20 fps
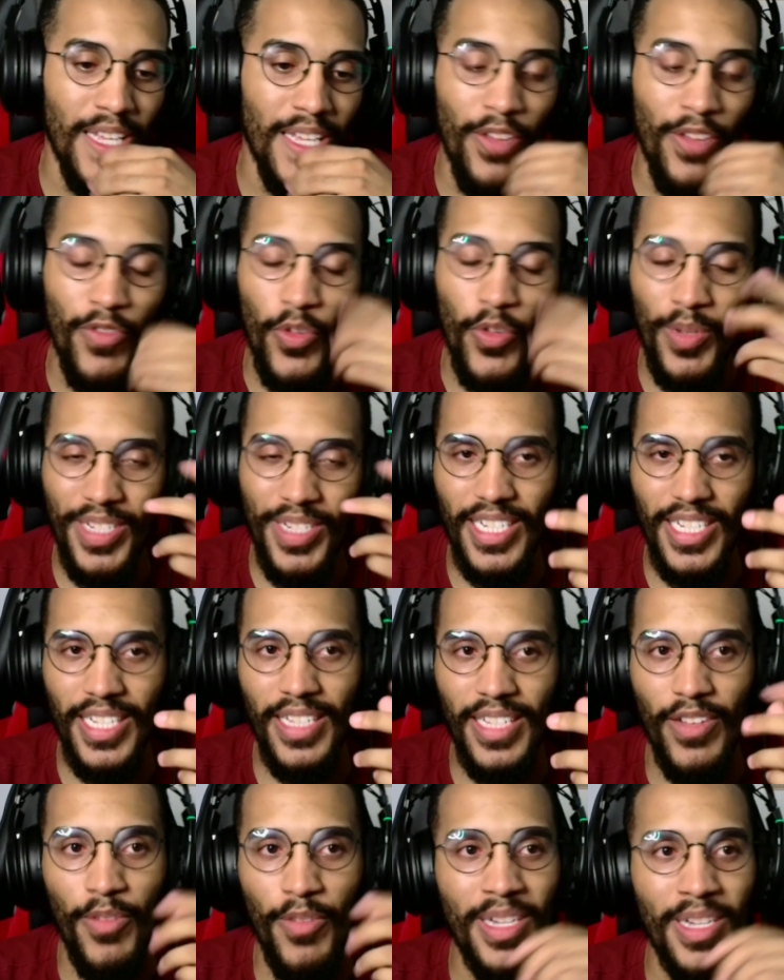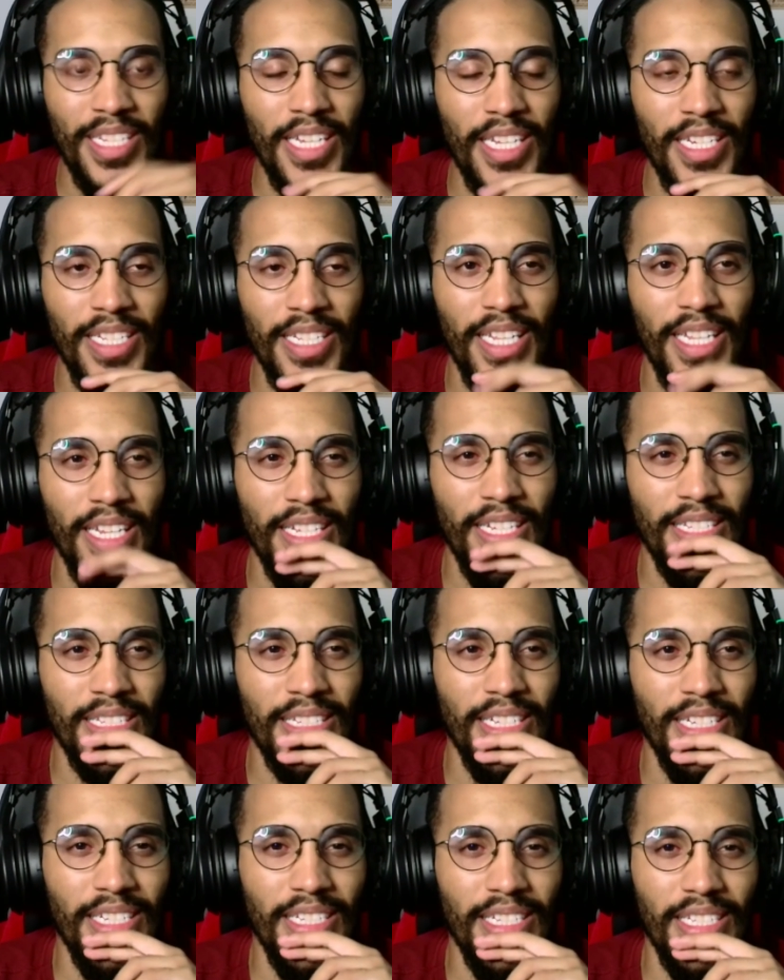Ficou uma estética, uma estética
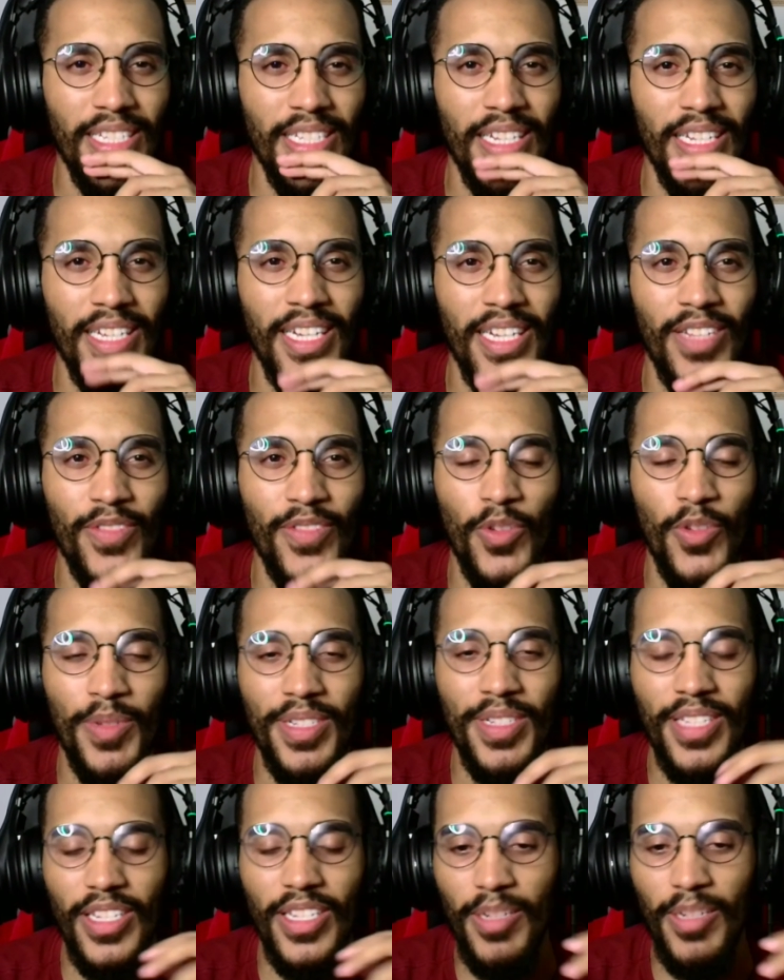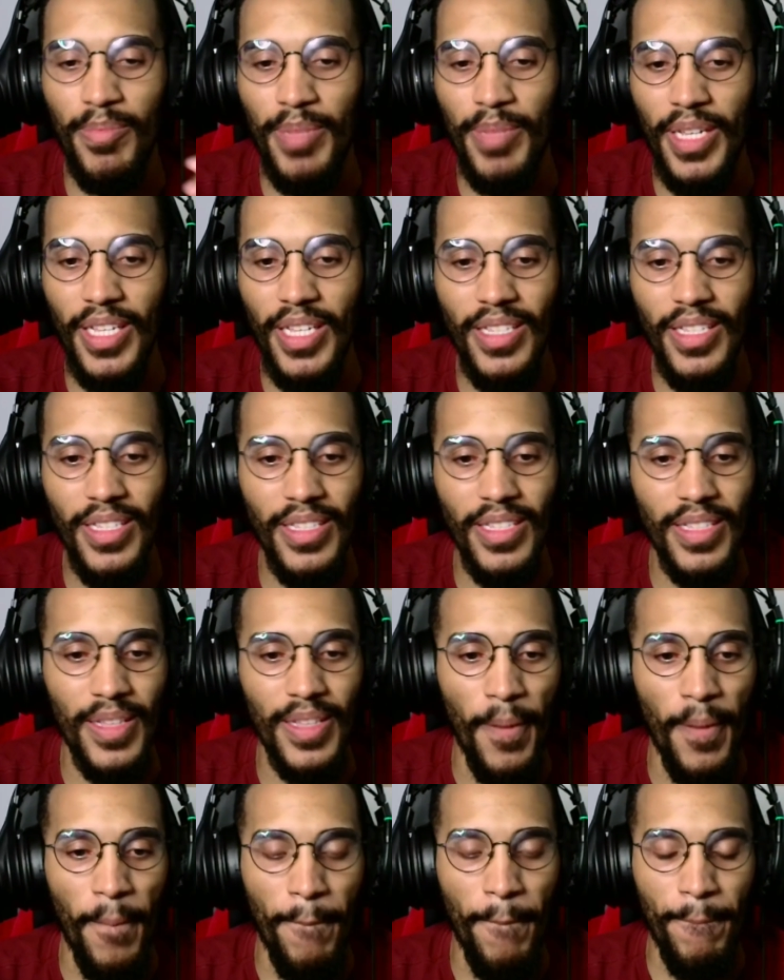interessante, tá ligado? Ficou uma estética bem
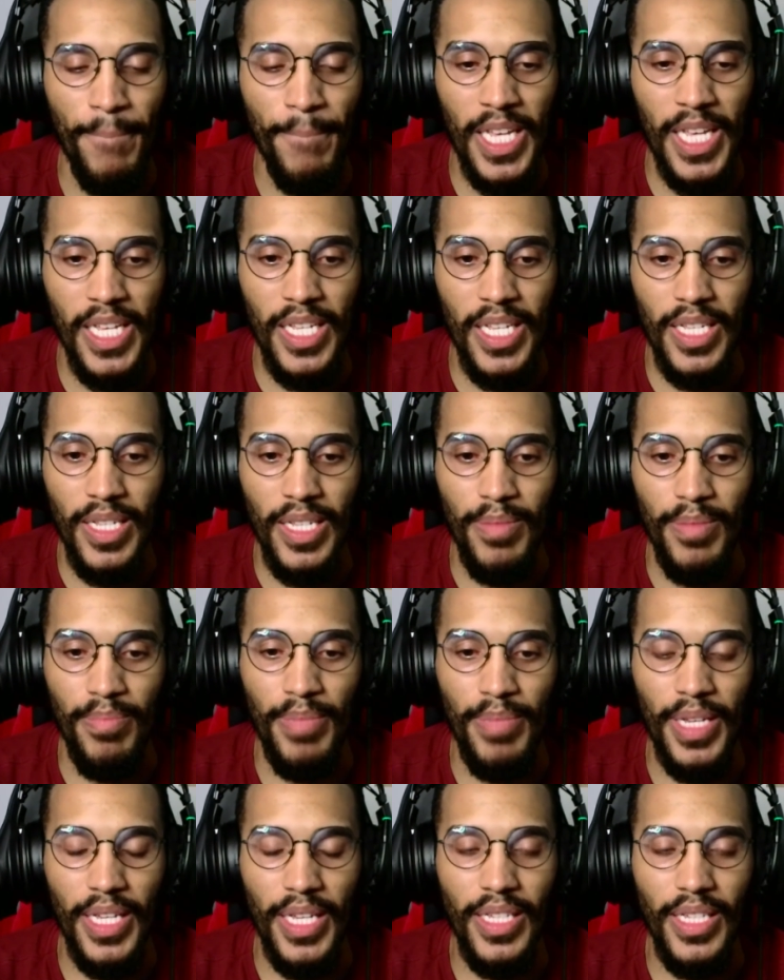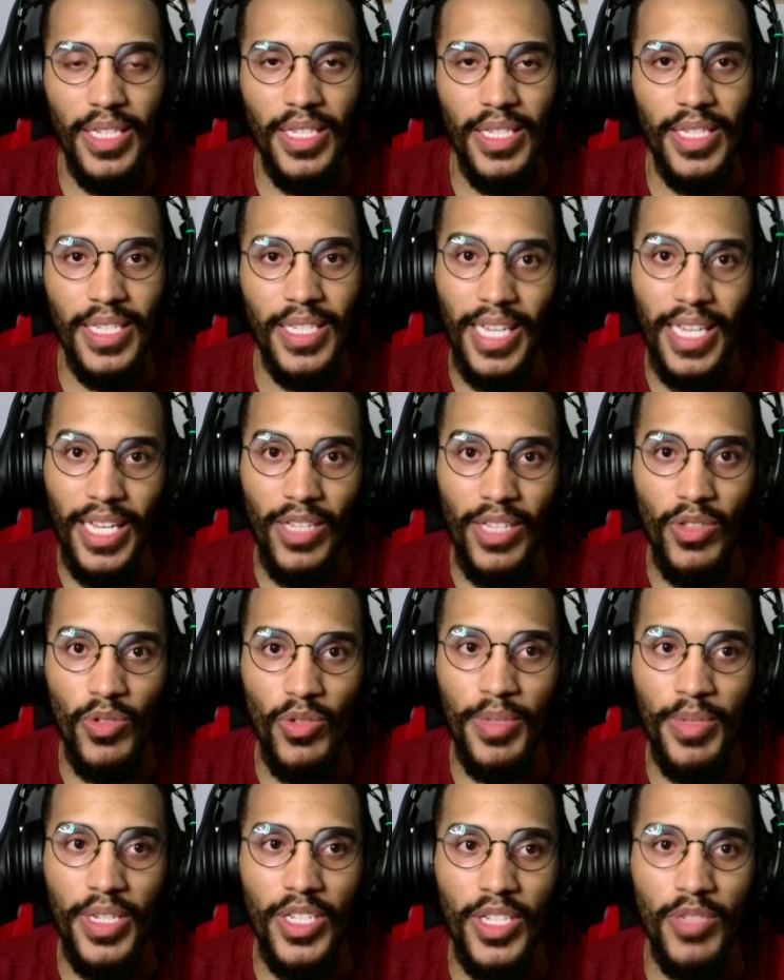bem gueto
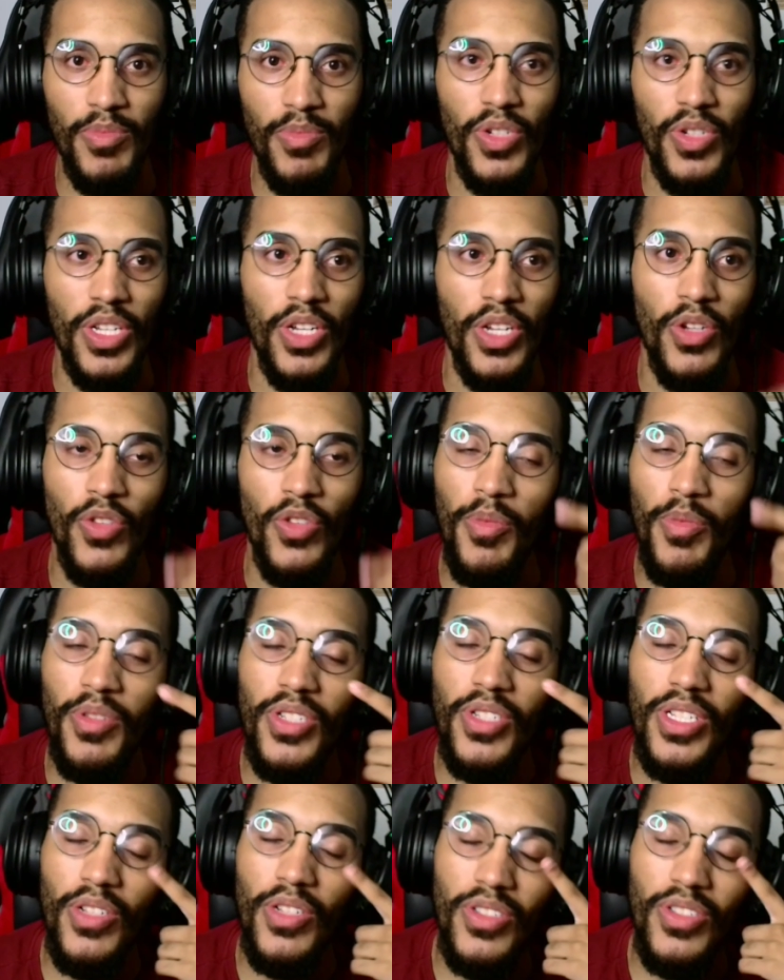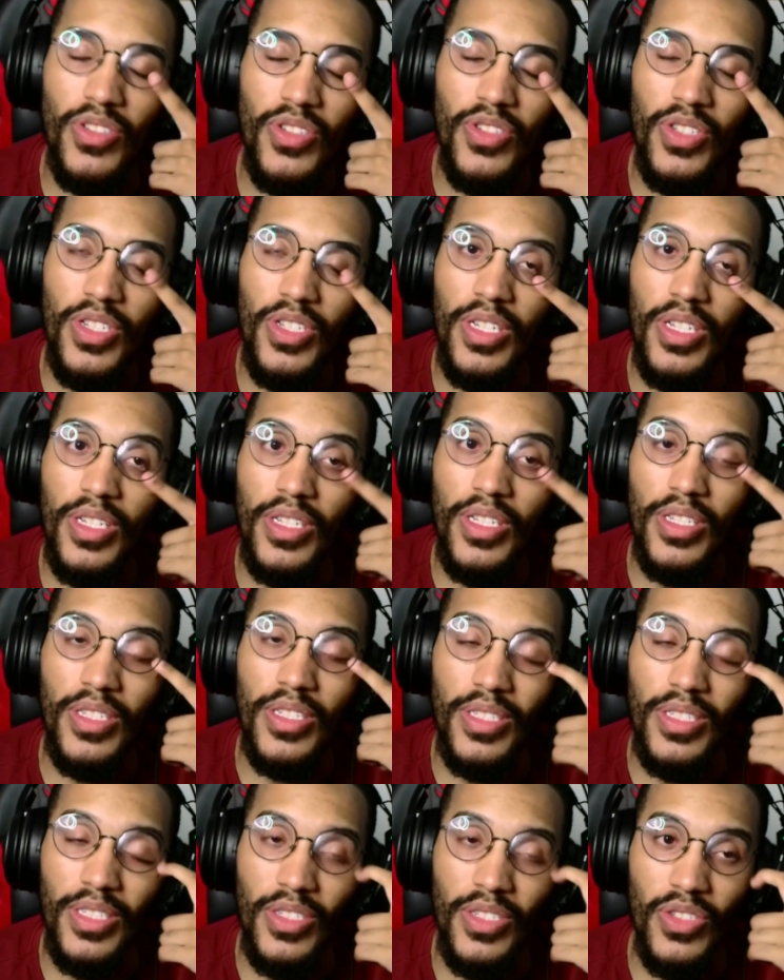mesmo. Eu não menti, não senti,
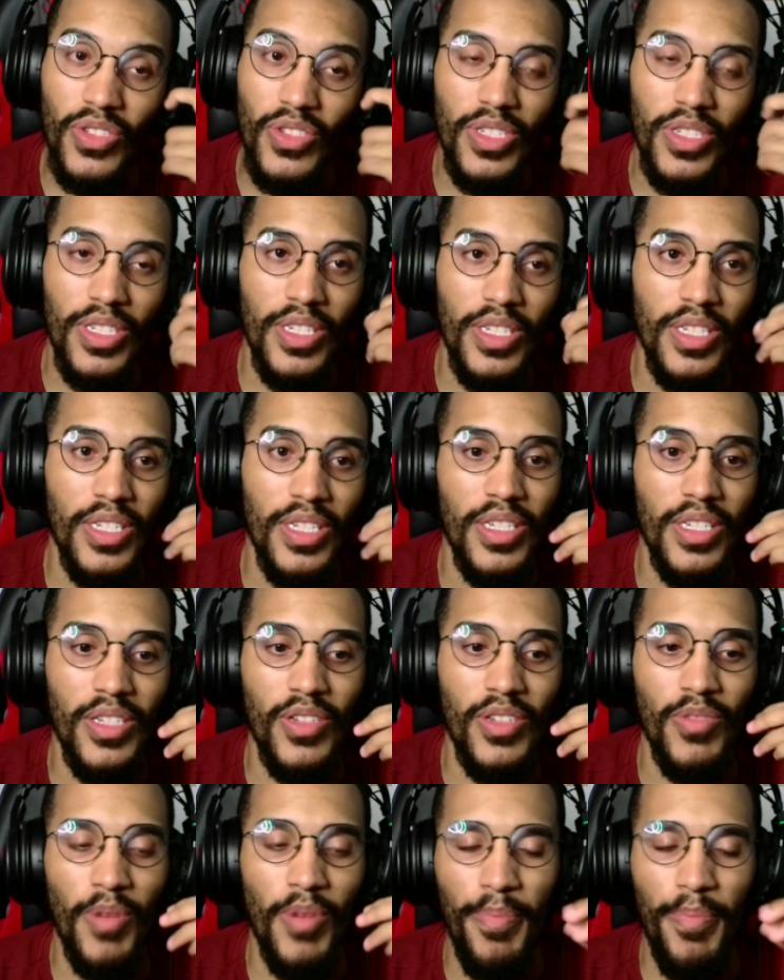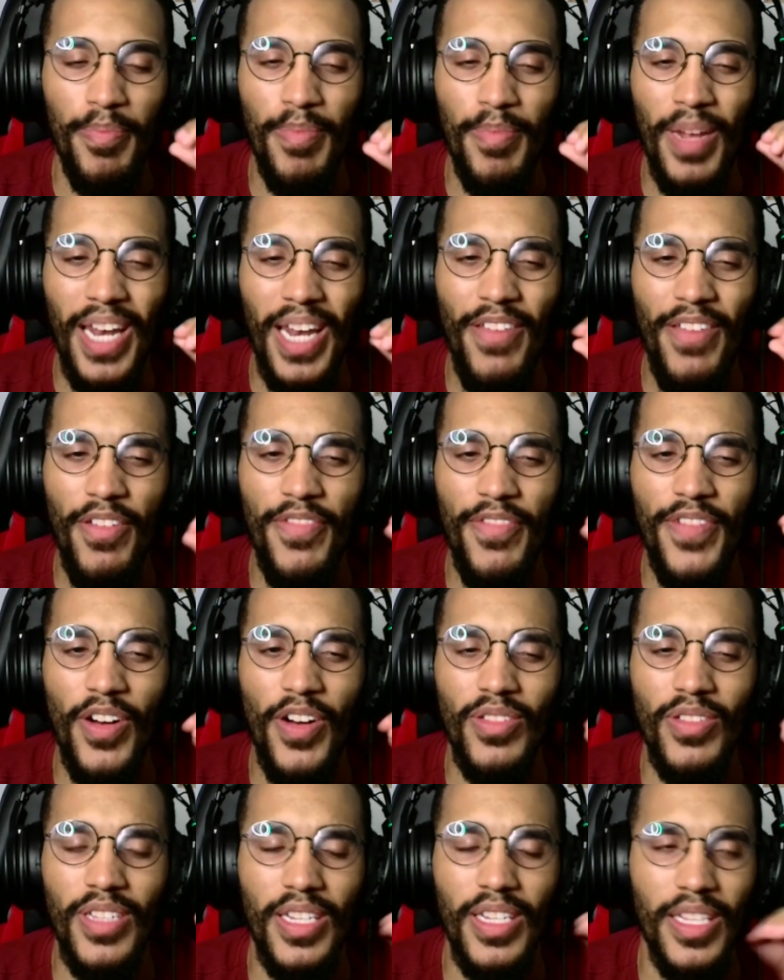senti uma, uma leve
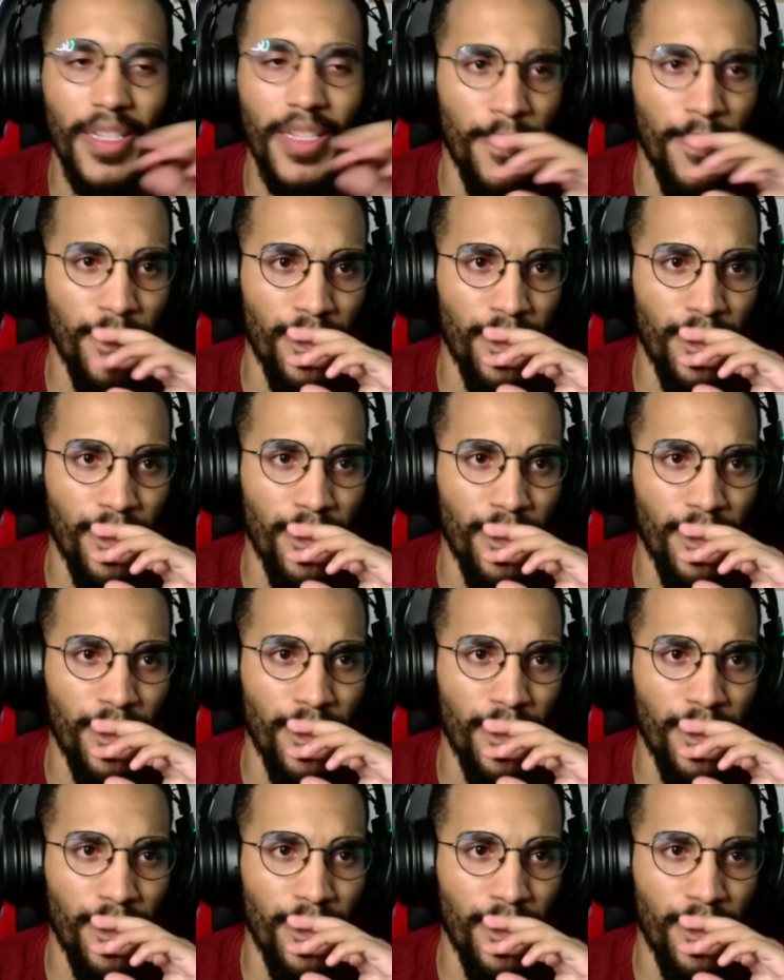falta ali.